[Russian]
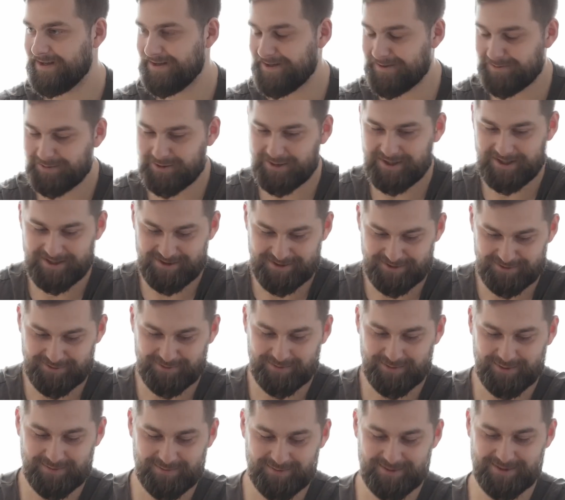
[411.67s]
Я бы хотел
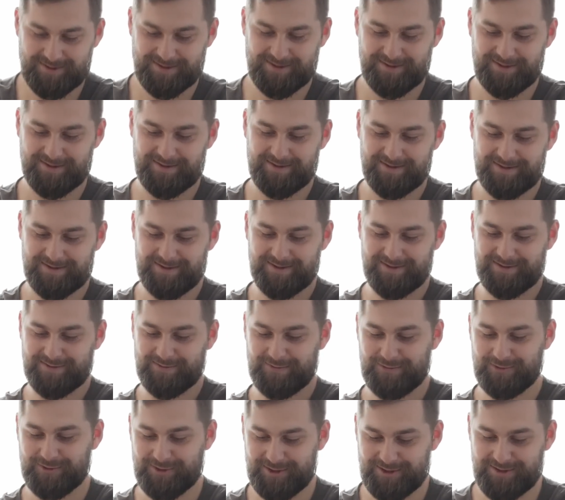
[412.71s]
провести
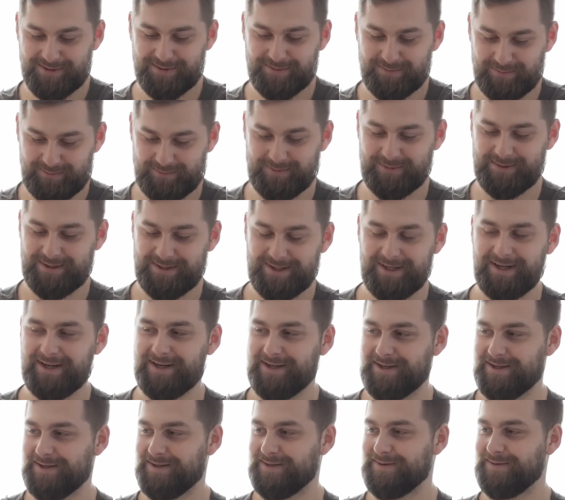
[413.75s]
свою жизнь в
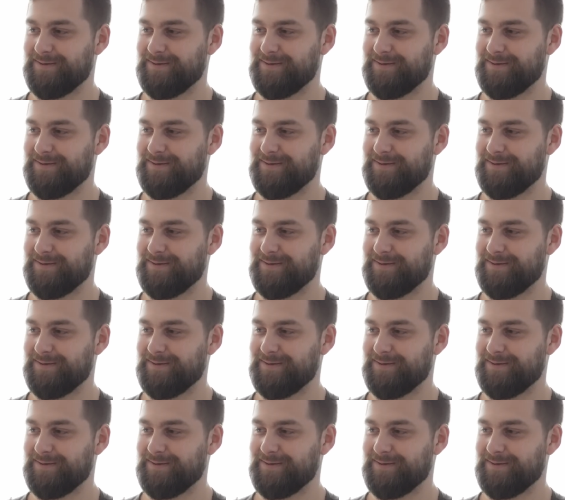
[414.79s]
идеале